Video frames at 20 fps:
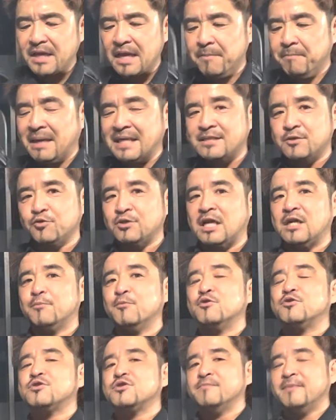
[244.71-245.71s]
まあそんなの
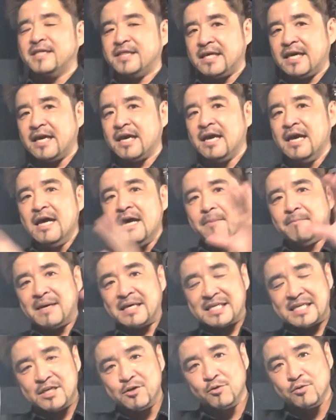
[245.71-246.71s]
も含めて、ま
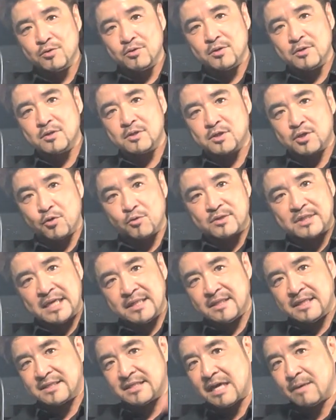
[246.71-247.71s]
あ、気温の極
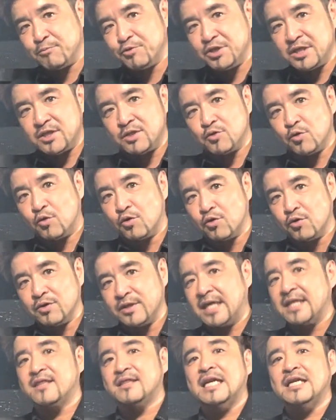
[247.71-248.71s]
端な寒いところ
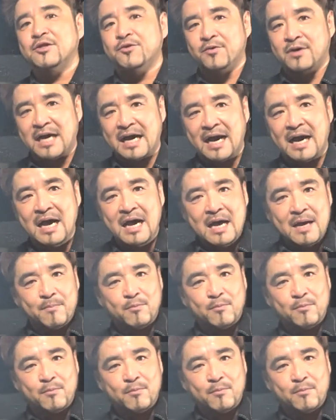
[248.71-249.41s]
だったりとか